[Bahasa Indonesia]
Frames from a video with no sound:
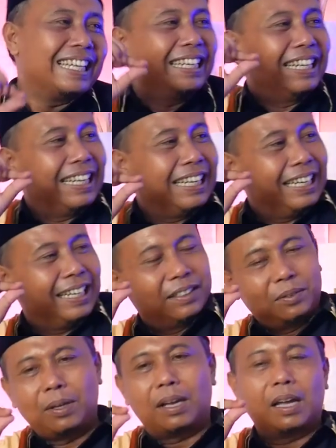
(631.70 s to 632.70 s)
Jadi
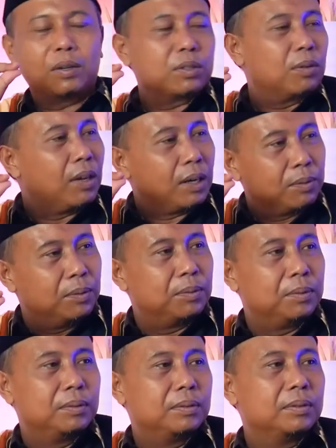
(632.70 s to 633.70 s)
itu yang harus keluar dulu.